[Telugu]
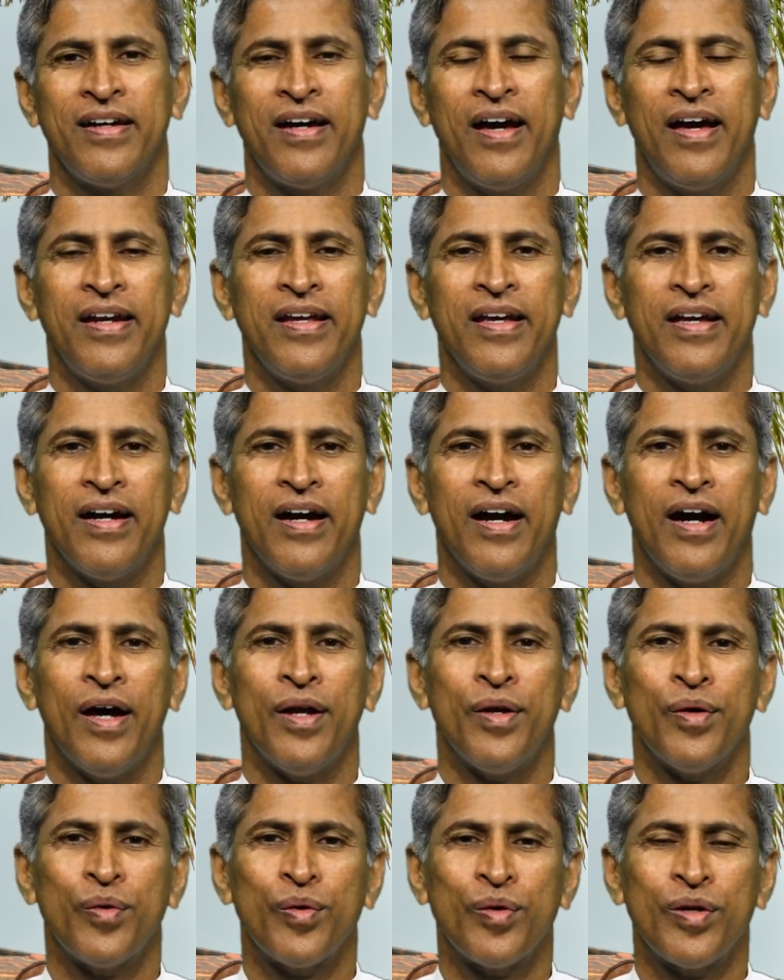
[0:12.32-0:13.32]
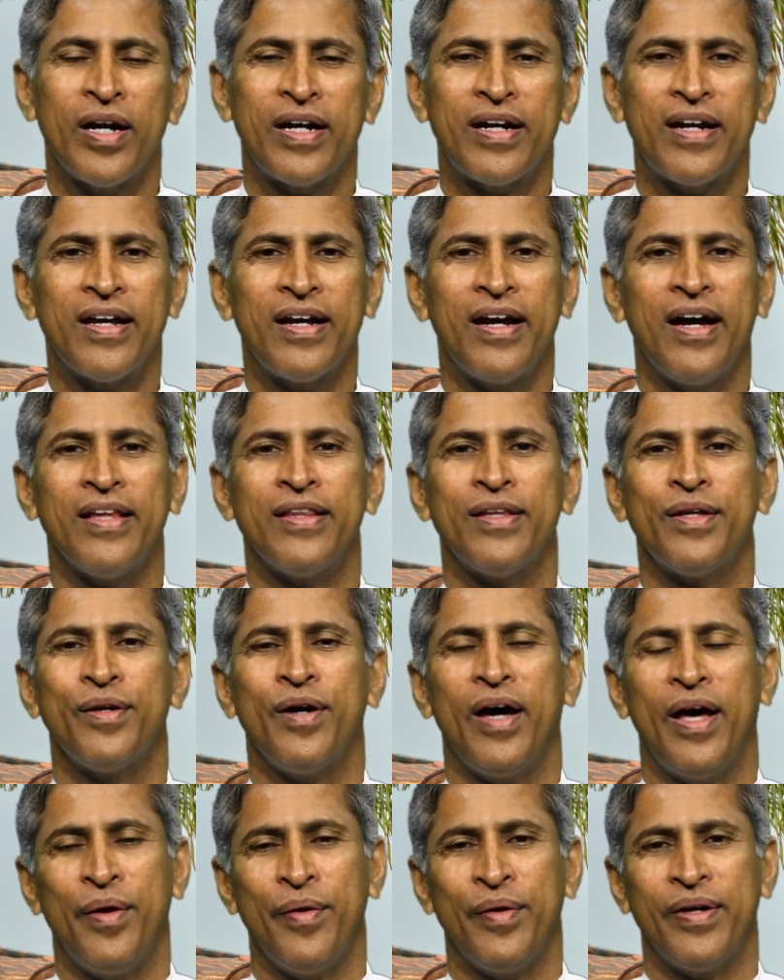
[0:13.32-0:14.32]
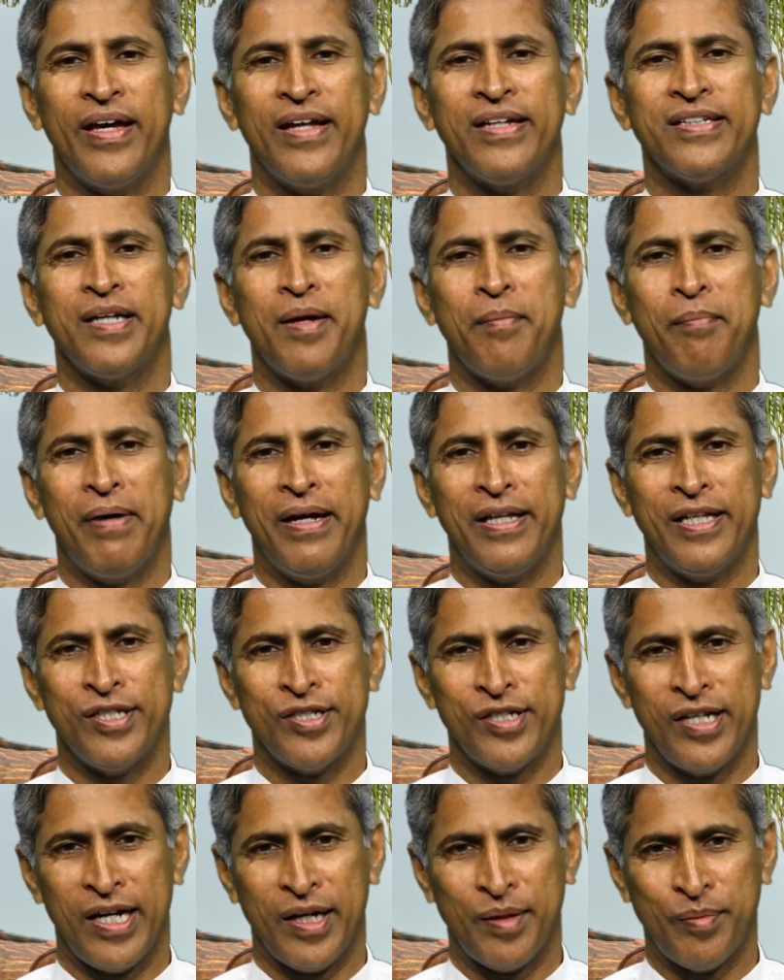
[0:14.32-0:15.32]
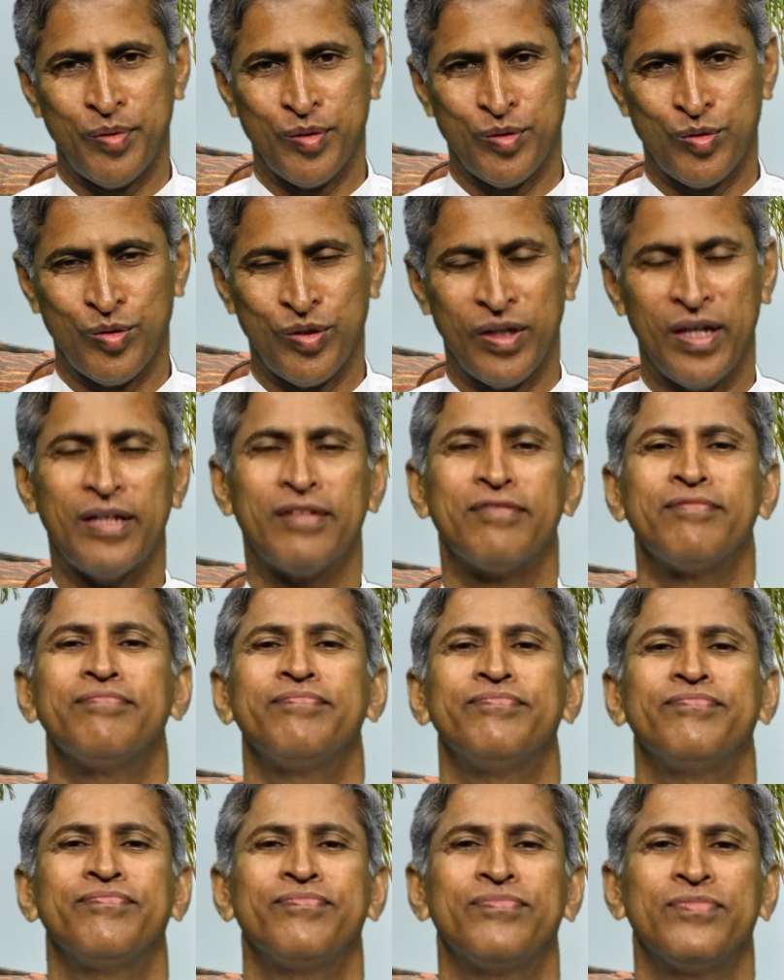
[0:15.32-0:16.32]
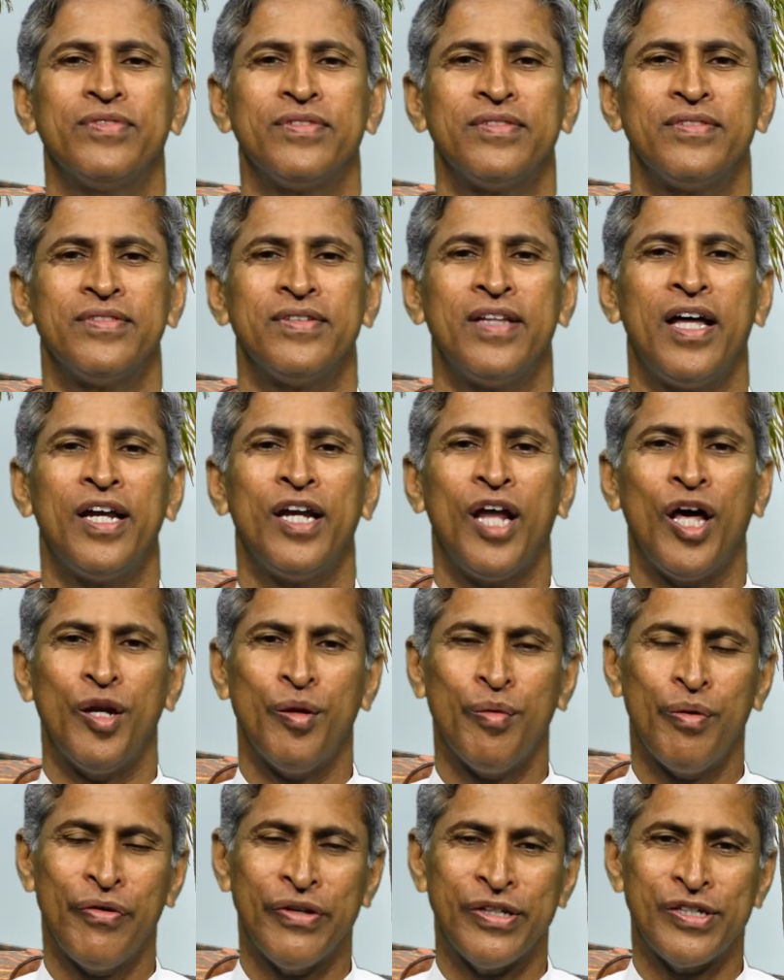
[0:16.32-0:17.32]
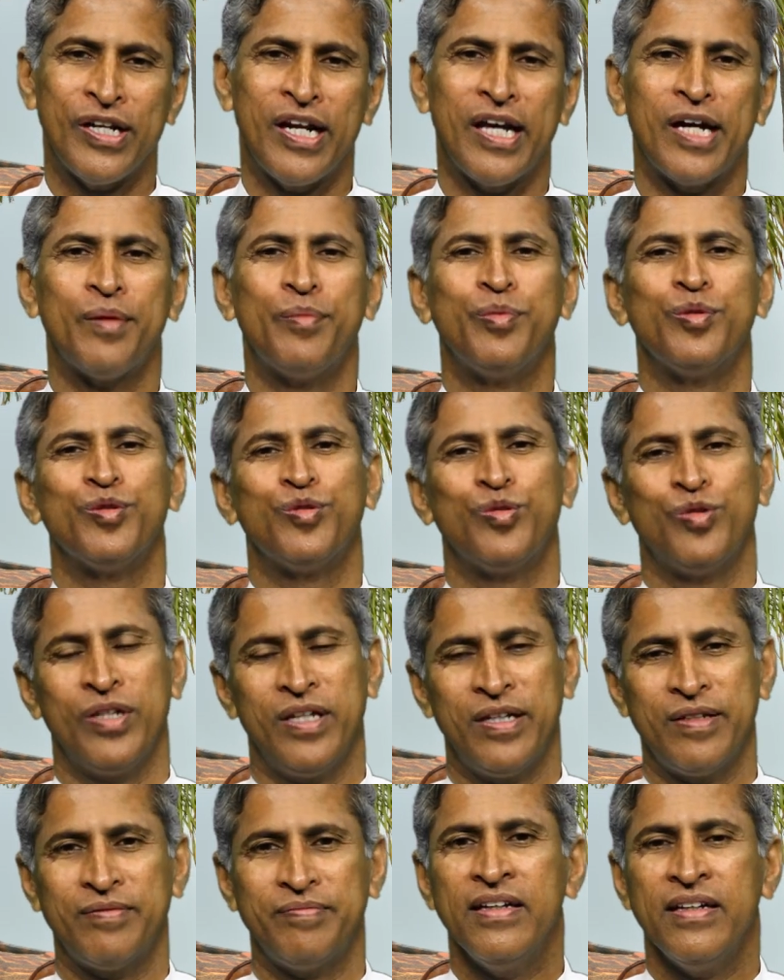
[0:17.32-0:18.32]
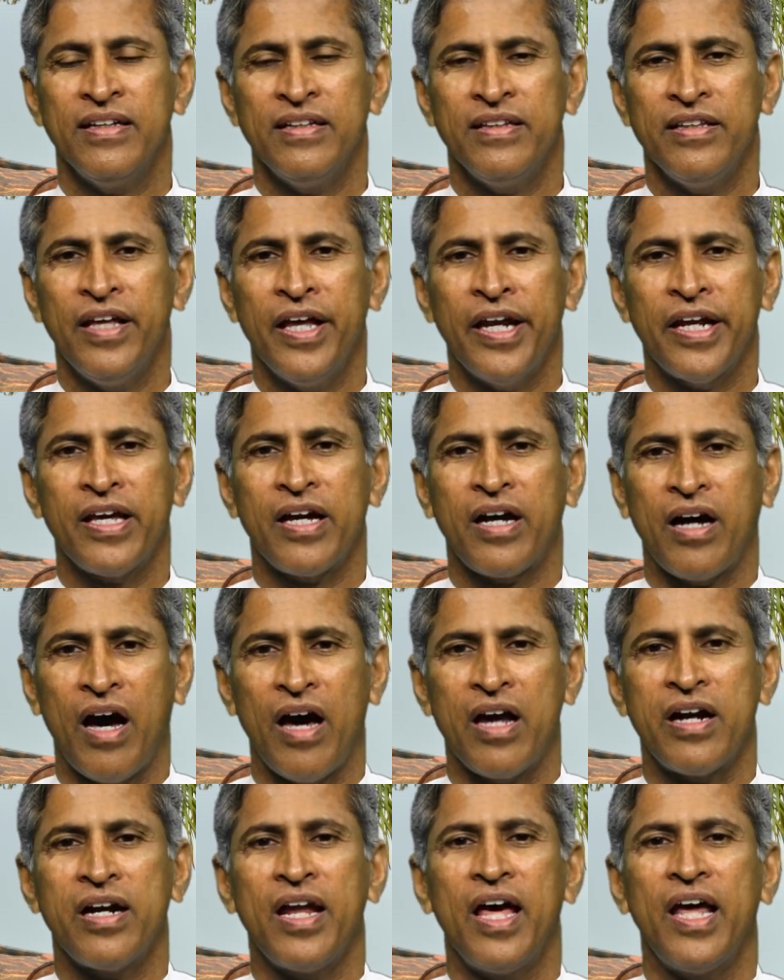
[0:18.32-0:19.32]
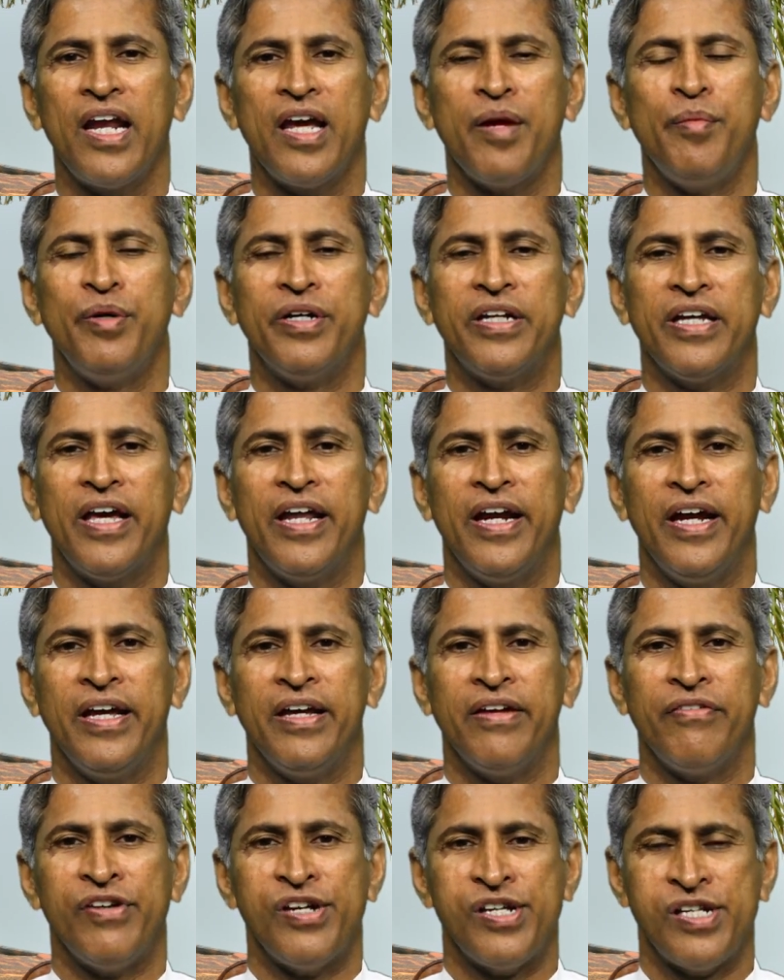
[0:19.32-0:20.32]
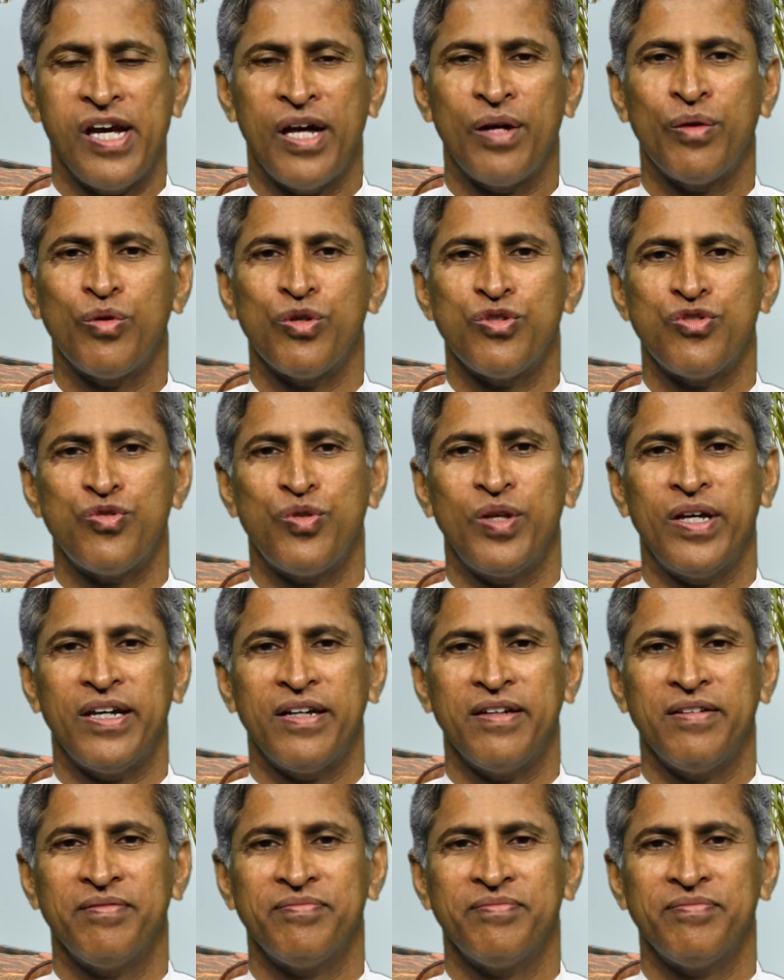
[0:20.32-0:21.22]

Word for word: కానీ అనుకున్నట్లుగా అందరూ ఆరోగ్యాన్ని సంపాదించలేకపోతున్నారు దాన్ని అనుభవించలేకపోతున్నారు దీనికి కారణాలు ఏమిటి అనే విషయానికి వస్తే